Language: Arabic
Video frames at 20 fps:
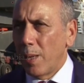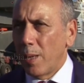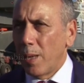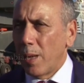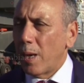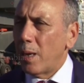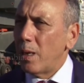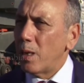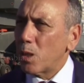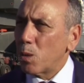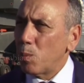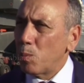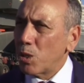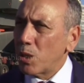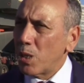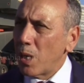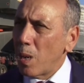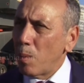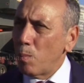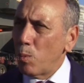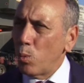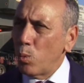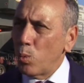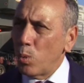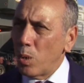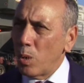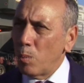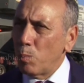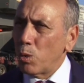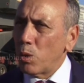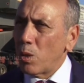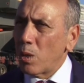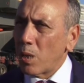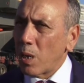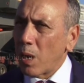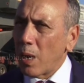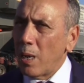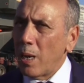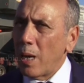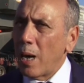علاش باش نعملوا مده
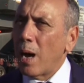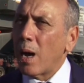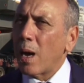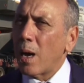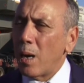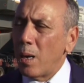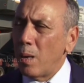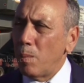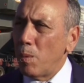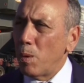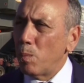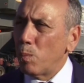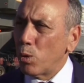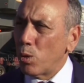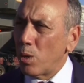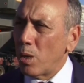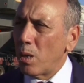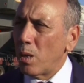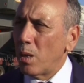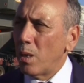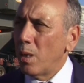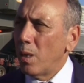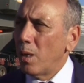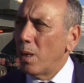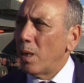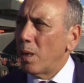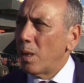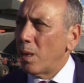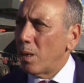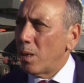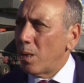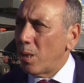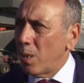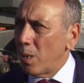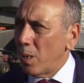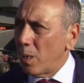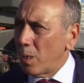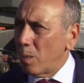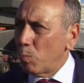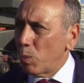رحله اقل من المده
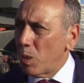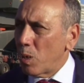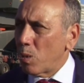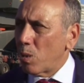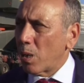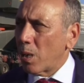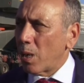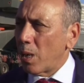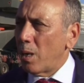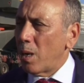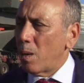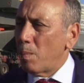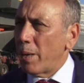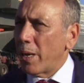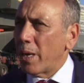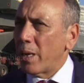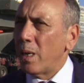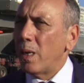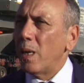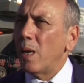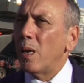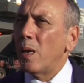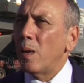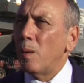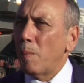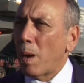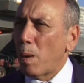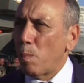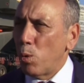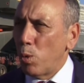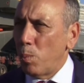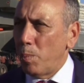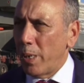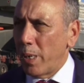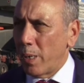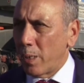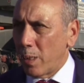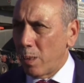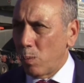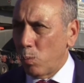آه، مده الرحله البحريه المعمول
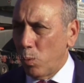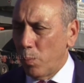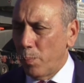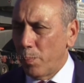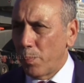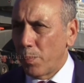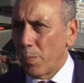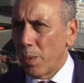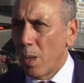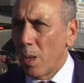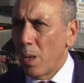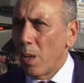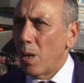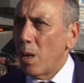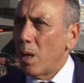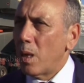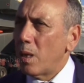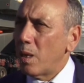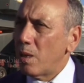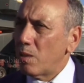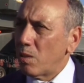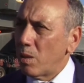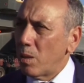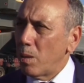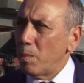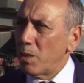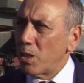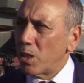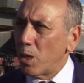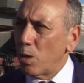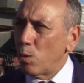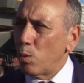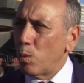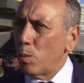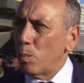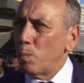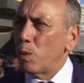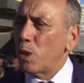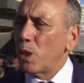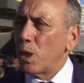بها تو هذا زاد من شانه
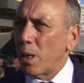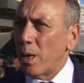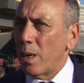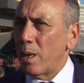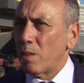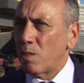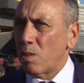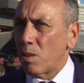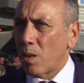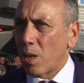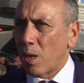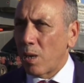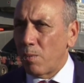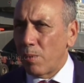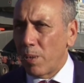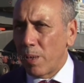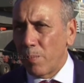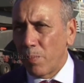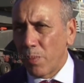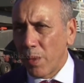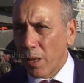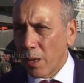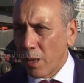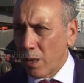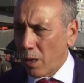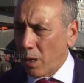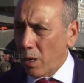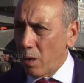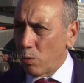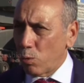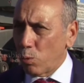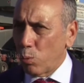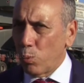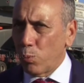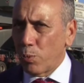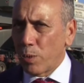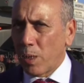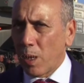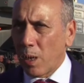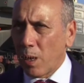باش يقلص التكلفه كي نقلصوا
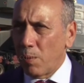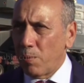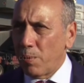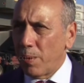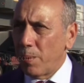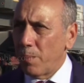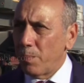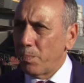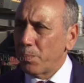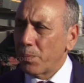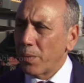في التكلفه